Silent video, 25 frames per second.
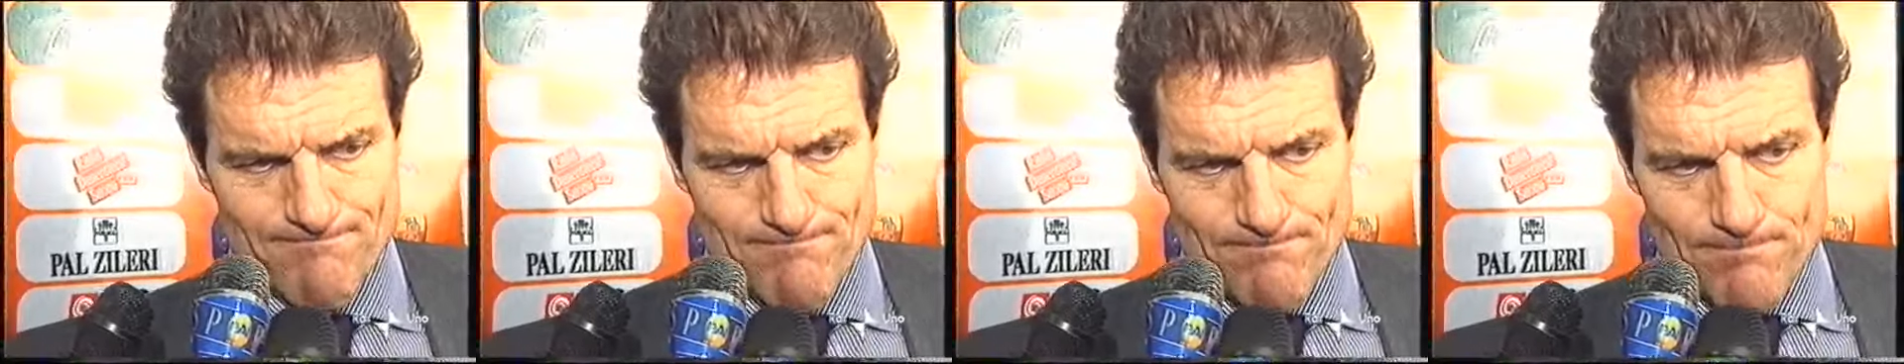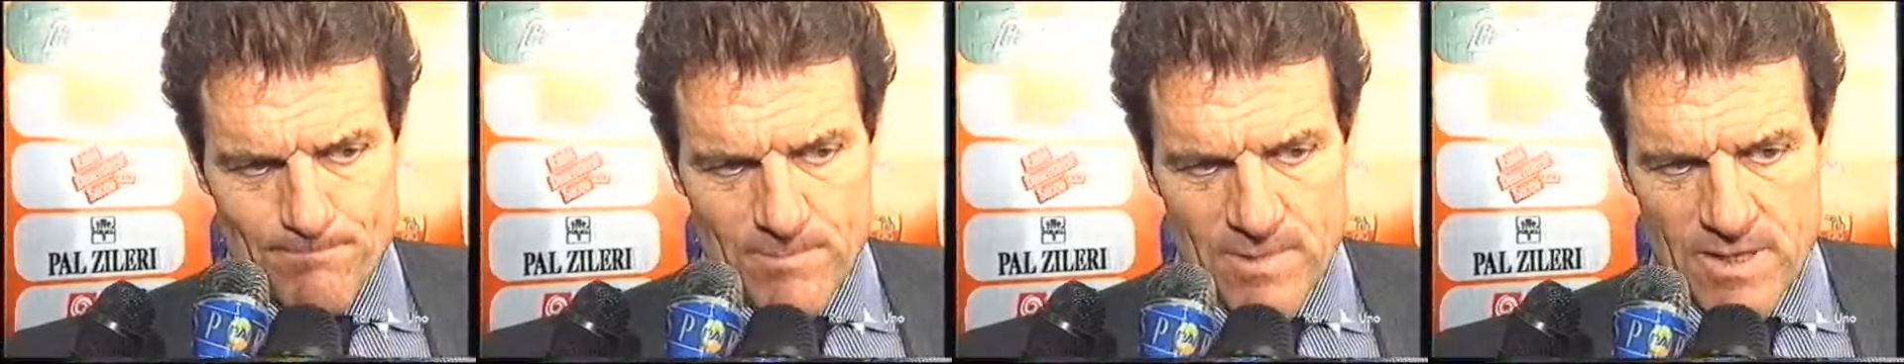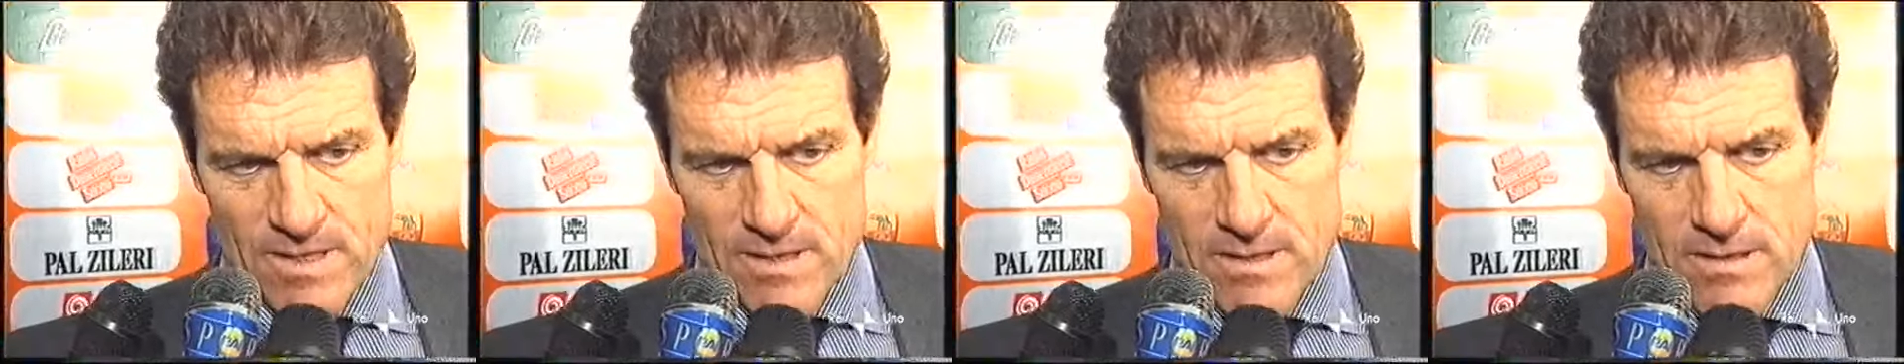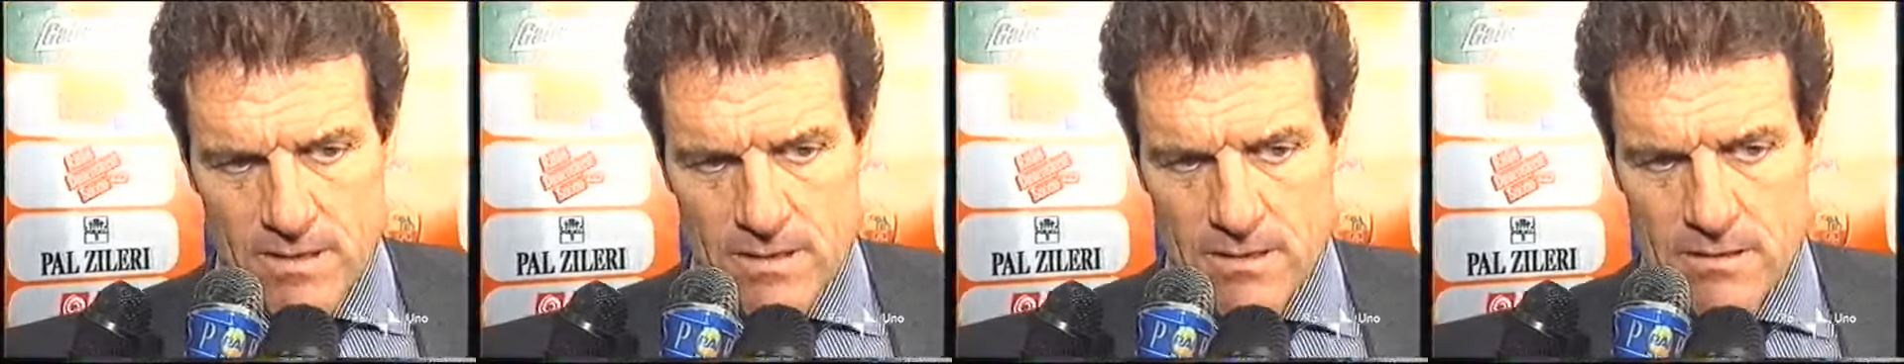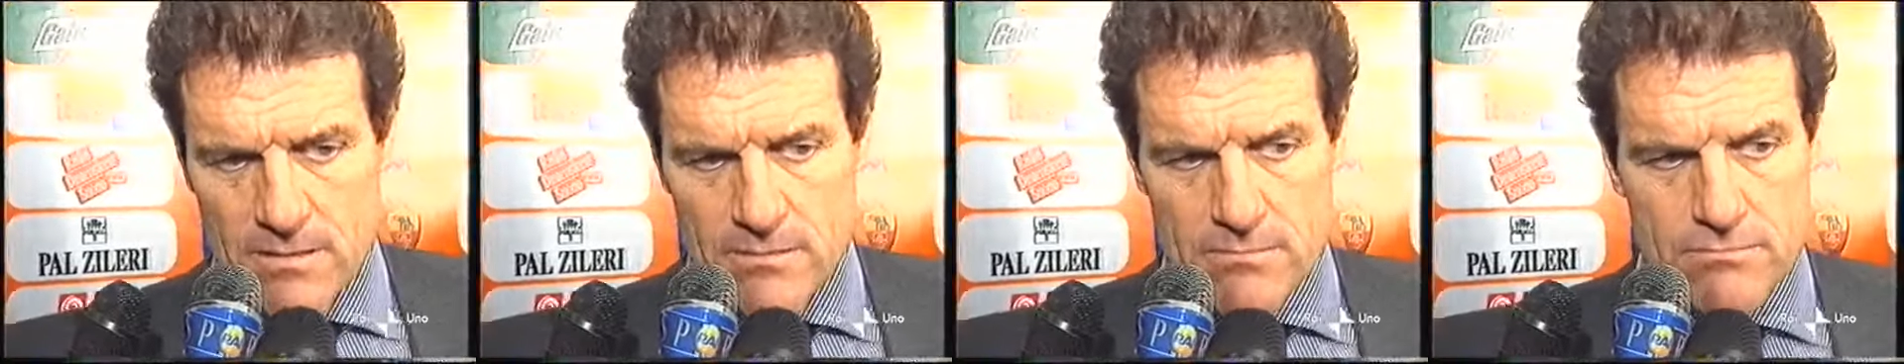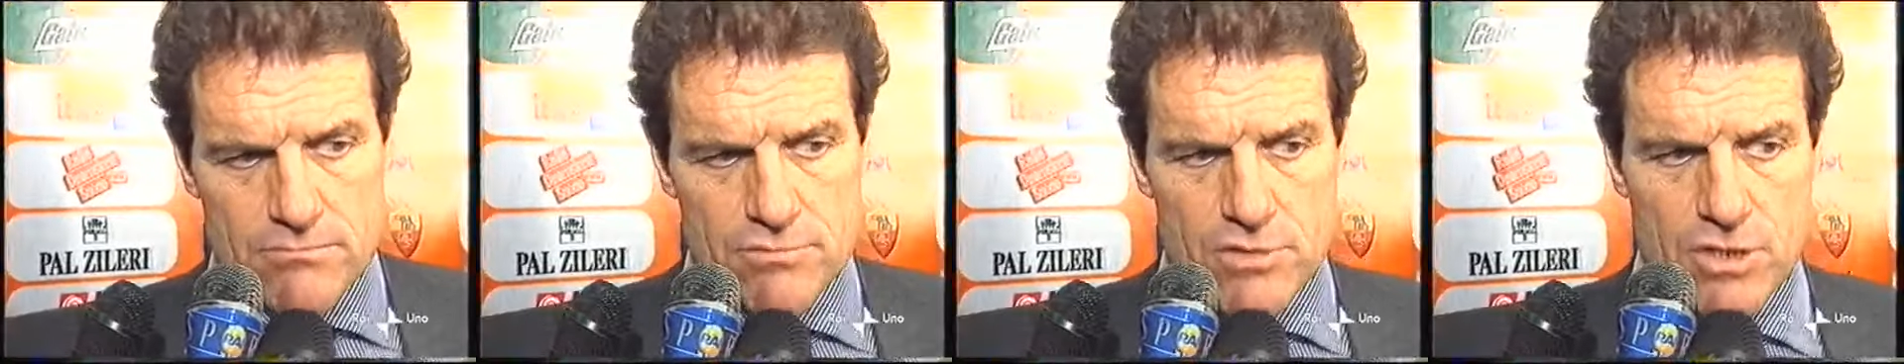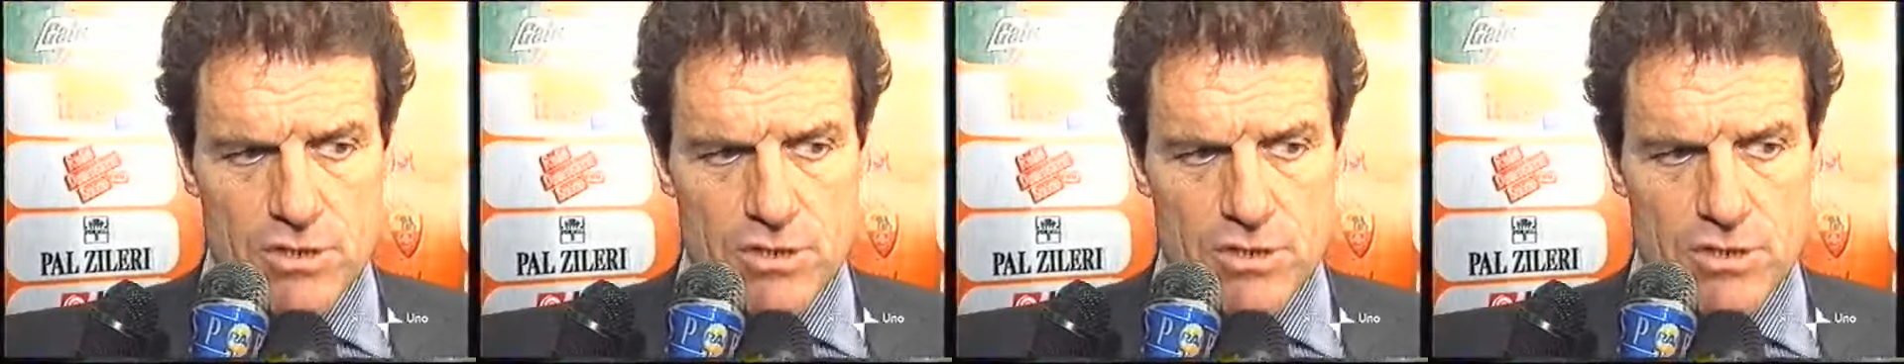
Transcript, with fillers: nel